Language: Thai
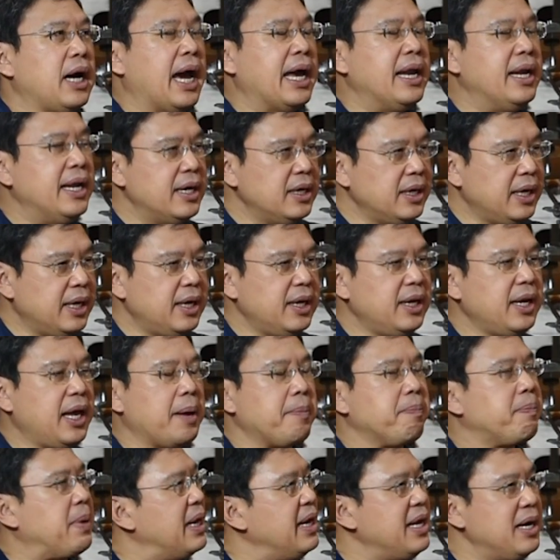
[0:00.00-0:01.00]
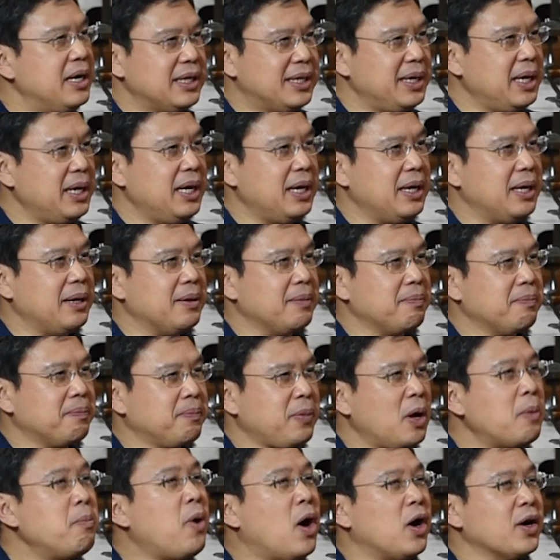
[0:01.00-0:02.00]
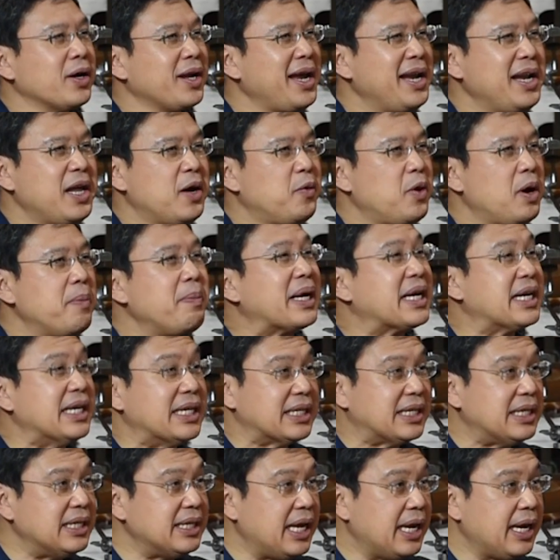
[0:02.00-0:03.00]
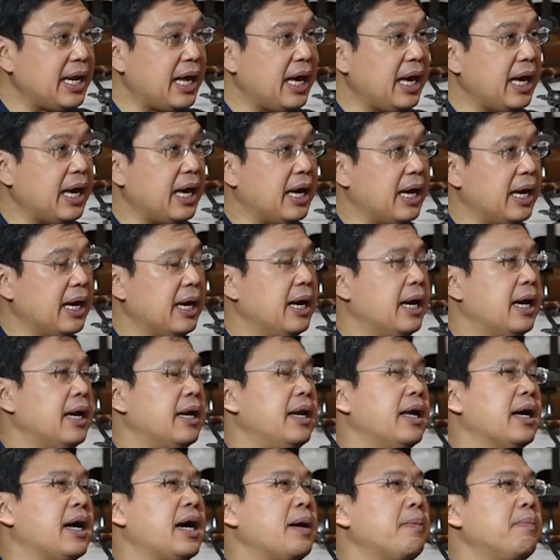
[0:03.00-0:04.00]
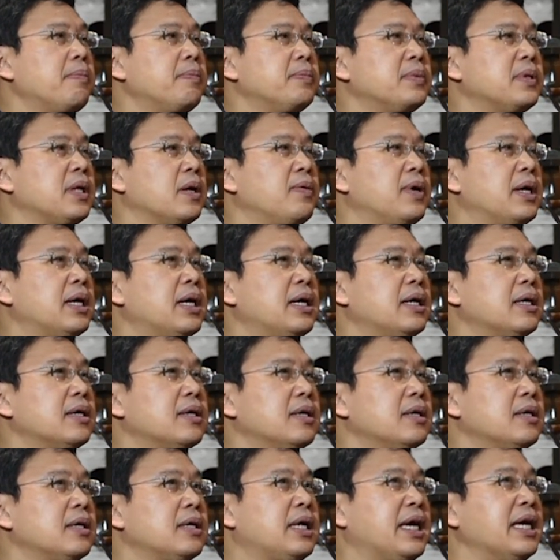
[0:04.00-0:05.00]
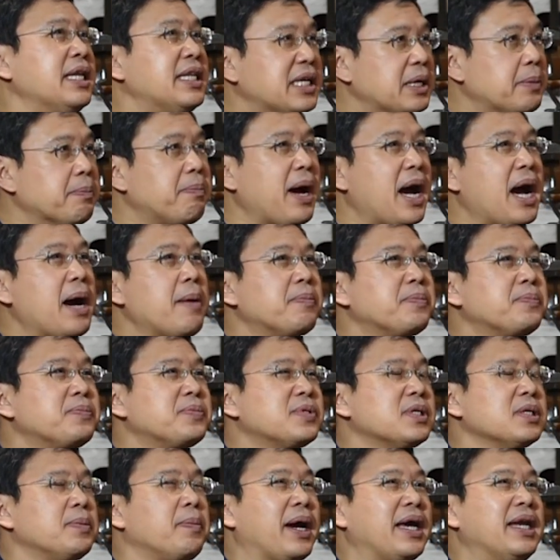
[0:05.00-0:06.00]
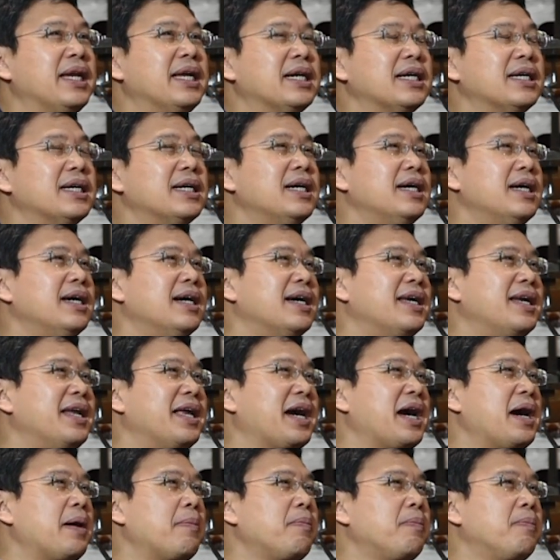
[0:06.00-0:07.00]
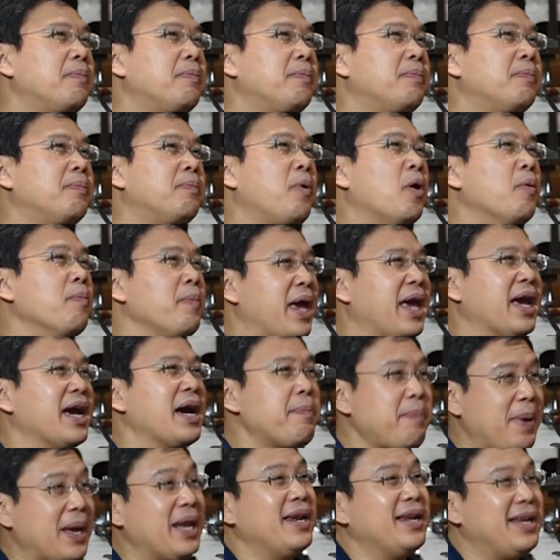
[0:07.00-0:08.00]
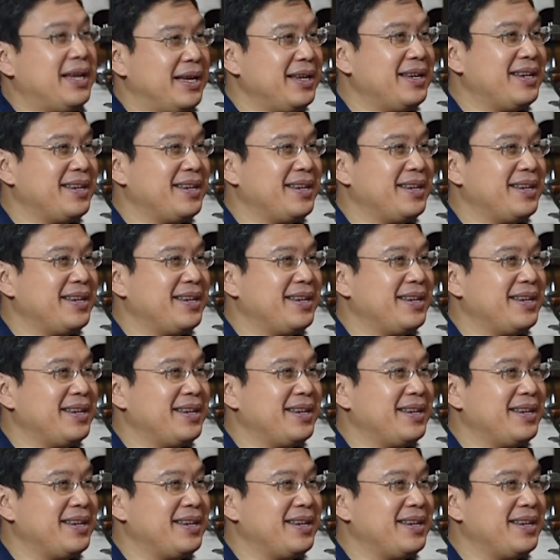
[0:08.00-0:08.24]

ไอ้เรื่องนี้เนี่ยเป็นเรื่องที่ต้องบอกได้เลยว่ามันเกิดขึ้นแน่ๆนะครับแต่ว่าคิดถึงภาพสมัยหนึ่งนะครับผมเองก็เป็น